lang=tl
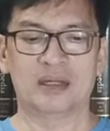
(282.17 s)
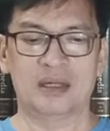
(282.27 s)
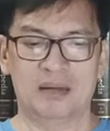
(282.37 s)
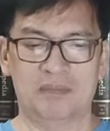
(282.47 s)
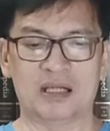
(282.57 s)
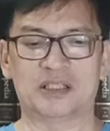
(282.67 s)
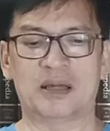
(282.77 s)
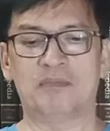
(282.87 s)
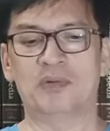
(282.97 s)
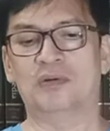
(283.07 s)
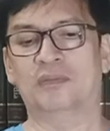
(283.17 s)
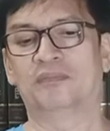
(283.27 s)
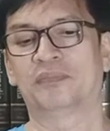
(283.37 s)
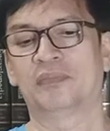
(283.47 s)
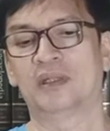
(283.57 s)
Pangsampo,
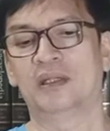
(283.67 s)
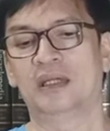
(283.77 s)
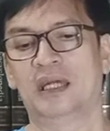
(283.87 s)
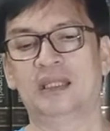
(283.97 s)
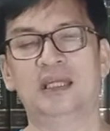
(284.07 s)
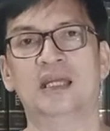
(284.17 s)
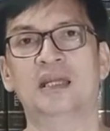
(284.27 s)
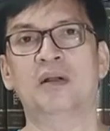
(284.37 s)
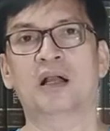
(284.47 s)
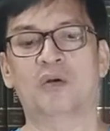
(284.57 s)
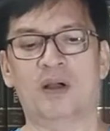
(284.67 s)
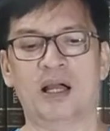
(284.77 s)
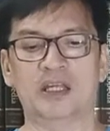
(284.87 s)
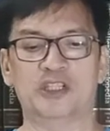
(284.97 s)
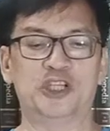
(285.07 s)
hindi na niya magawang
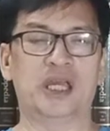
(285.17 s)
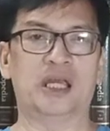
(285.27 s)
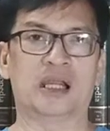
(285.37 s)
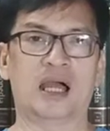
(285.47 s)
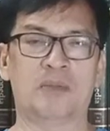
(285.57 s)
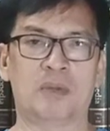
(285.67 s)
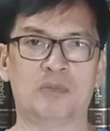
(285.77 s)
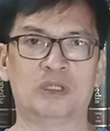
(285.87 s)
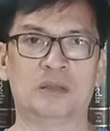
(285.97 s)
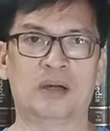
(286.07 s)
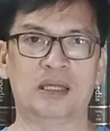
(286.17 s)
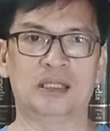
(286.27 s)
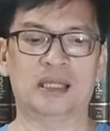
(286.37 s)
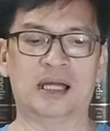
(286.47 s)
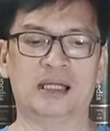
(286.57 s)
ishare ang mabuting
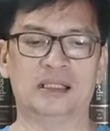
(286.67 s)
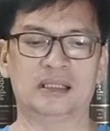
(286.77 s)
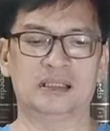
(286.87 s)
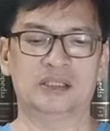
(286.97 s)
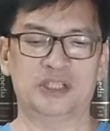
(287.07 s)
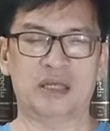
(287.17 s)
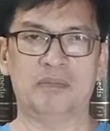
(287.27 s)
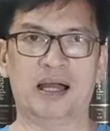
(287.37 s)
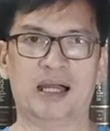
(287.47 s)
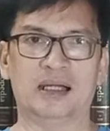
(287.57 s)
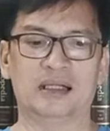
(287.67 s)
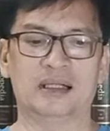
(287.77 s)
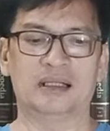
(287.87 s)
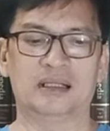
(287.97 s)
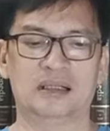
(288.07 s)
balita sa iba.
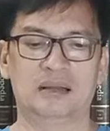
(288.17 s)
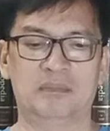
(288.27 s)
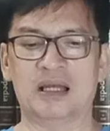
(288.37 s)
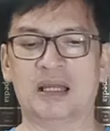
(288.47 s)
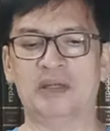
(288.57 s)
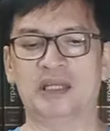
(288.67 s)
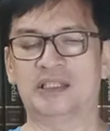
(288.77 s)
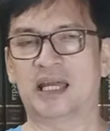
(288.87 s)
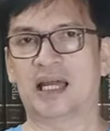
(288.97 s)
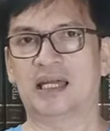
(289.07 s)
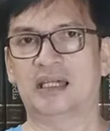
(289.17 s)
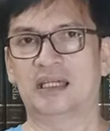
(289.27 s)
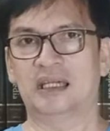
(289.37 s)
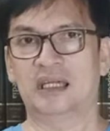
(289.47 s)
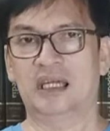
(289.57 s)
Panglabing isa,
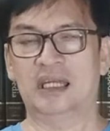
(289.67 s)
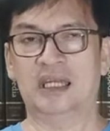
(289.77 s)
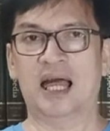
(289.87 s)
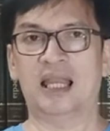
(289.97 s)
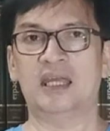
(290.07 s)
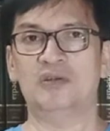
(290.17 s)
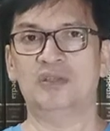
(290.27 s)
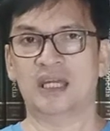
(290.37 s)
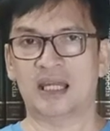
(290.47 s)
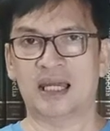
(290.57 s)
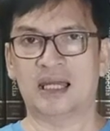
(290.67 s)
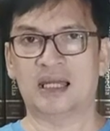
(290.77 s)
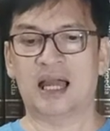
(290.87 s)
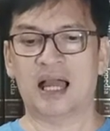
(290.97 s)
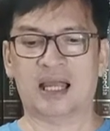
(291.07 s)
inilalayo niya na
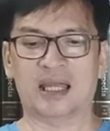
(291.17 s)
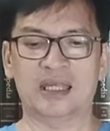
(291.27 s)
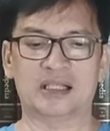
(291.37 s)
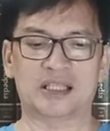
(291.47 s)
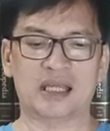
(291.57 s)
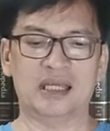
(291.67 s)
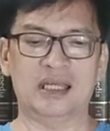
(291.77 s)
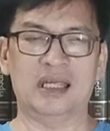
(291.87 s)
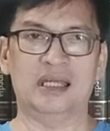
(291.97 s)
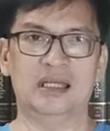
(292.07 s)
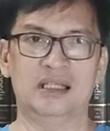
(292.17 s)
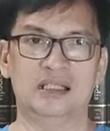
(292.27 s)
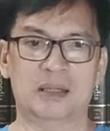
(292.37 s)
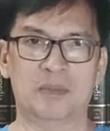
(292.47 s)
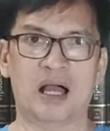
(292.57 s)
ang kanyang sarili
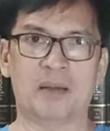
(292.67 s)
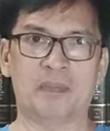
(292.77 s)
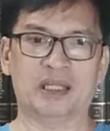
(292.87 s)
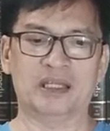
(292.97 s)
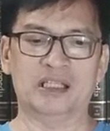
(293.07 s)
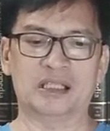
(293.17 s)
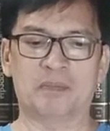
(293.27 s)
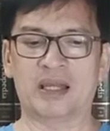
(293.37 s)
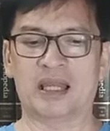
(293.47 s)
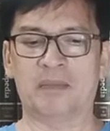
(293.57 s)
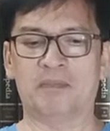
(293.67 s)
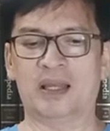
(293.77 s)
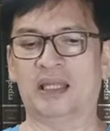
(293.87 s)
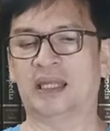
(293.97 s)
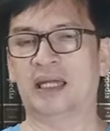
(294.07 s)
sa mga kapatid niya sa
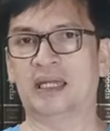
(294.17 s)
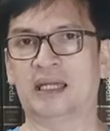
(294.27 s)
pananampalataya.